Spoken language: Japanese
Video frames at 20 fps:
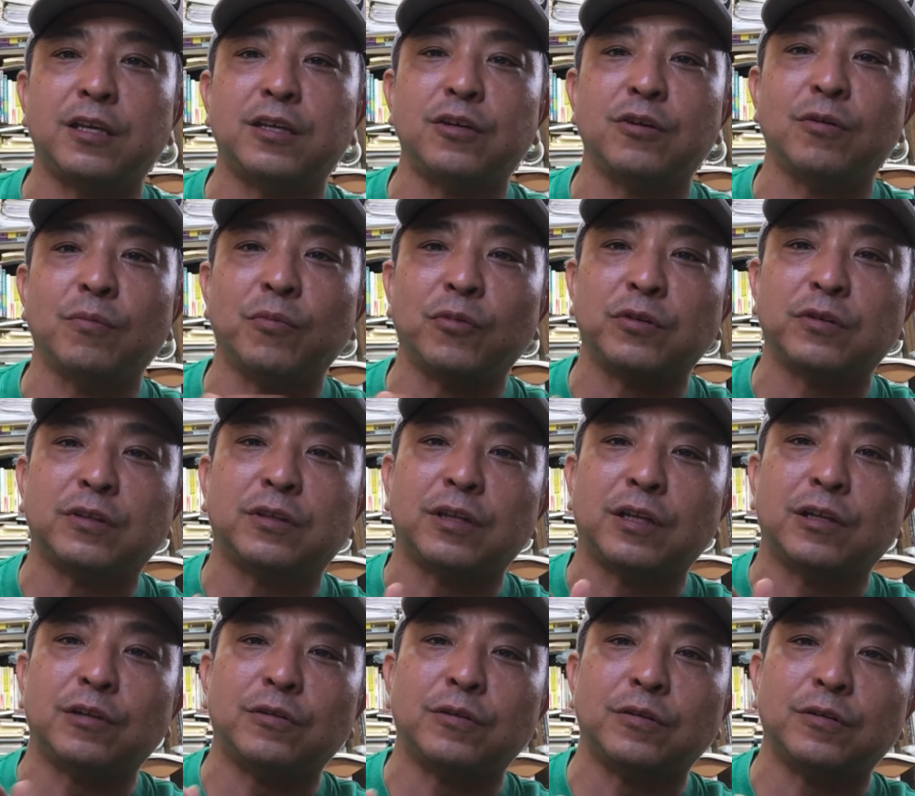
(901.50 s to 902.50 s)
域を持って
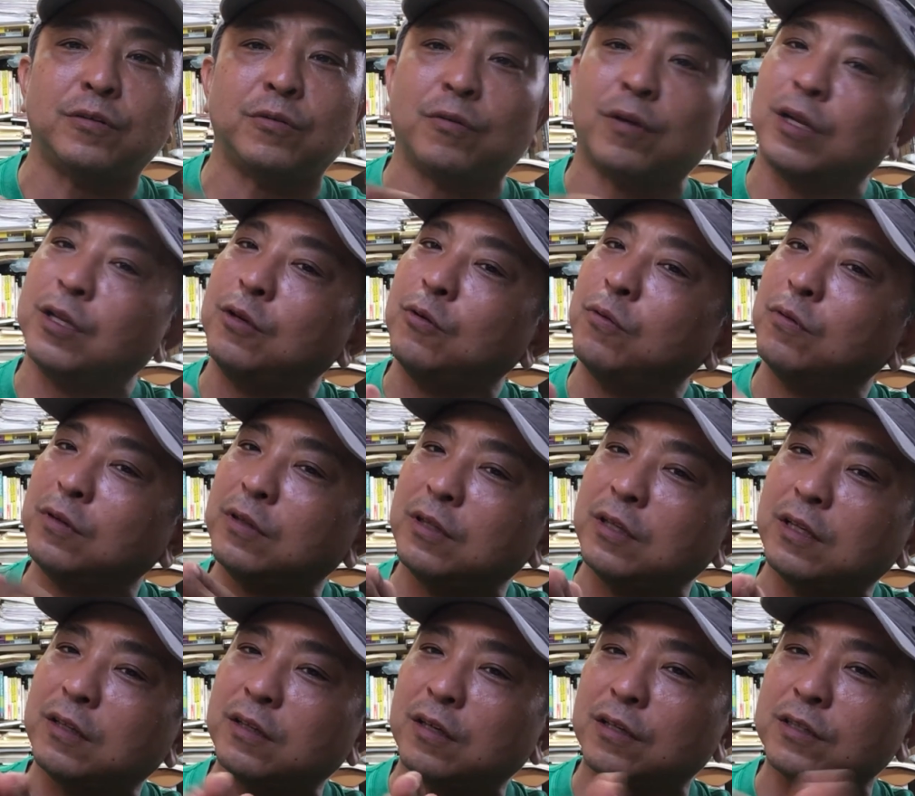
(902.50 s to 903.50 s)
るのが日本
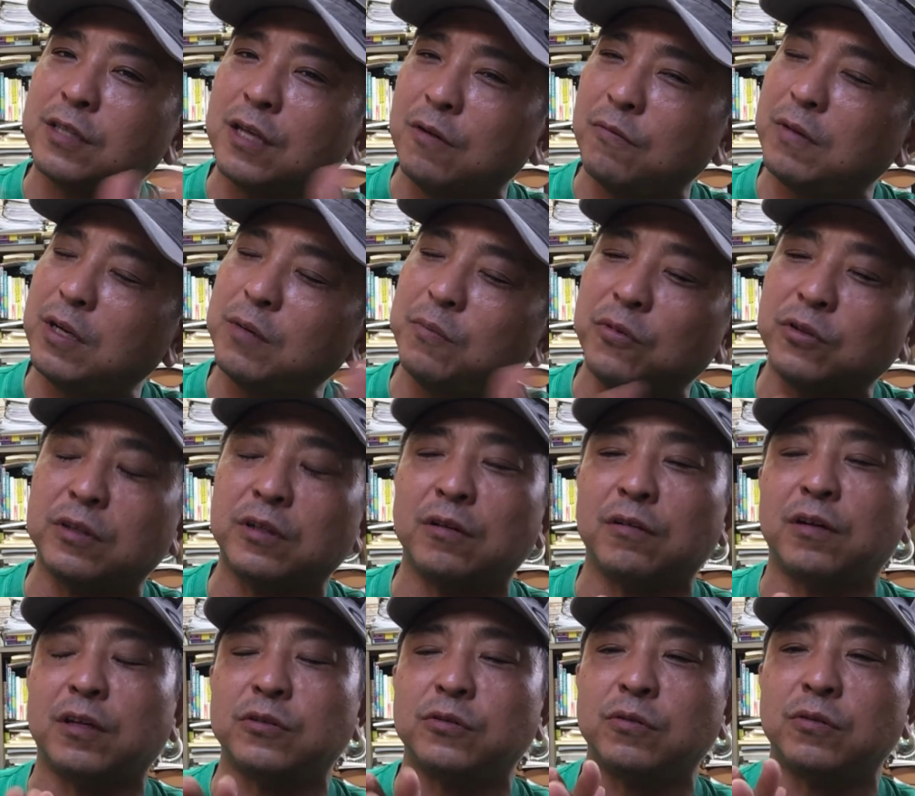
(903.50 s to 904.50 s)
だったか3割持ってる
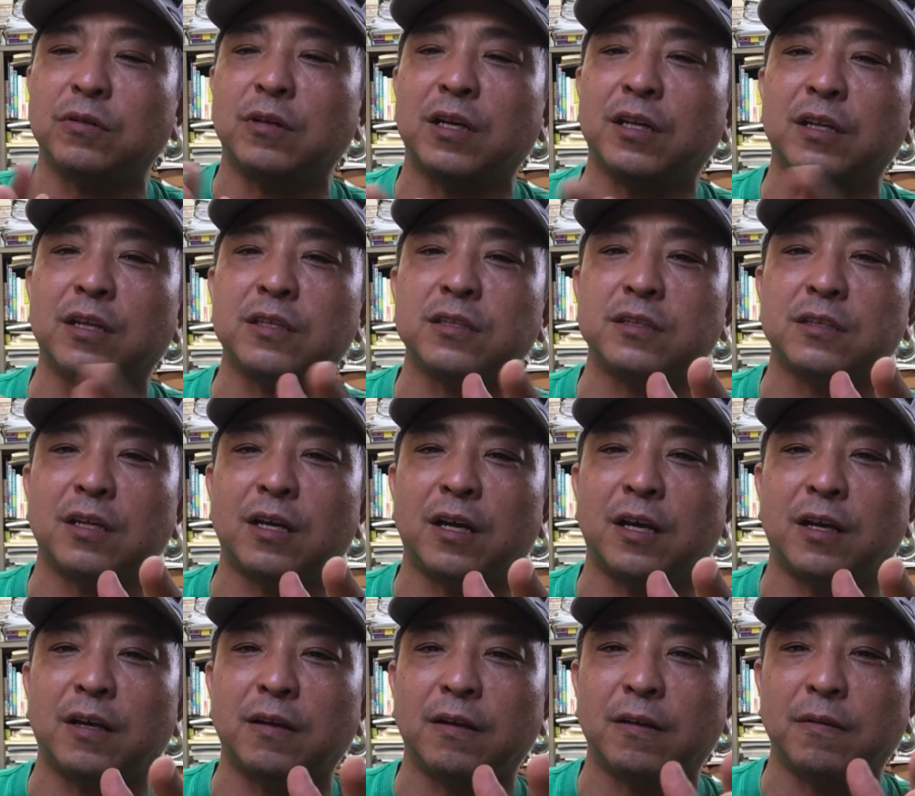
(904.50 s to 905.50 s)
かそういう話が、